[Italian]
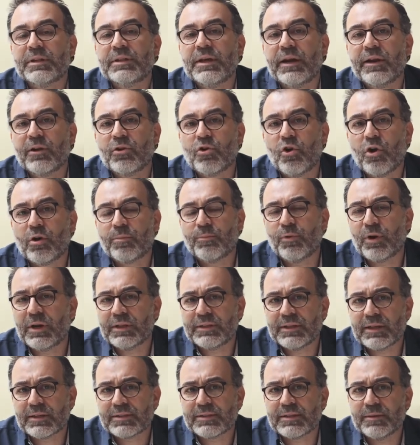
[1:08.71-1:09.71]
dare corpo alla
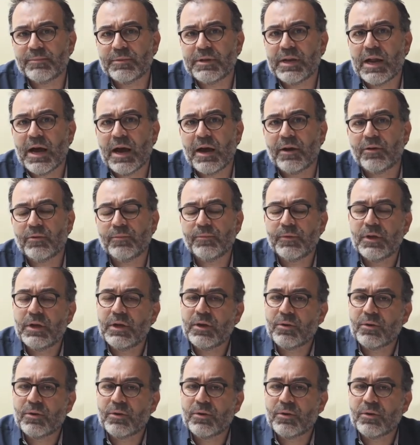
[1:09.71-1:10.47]
Terza Milano,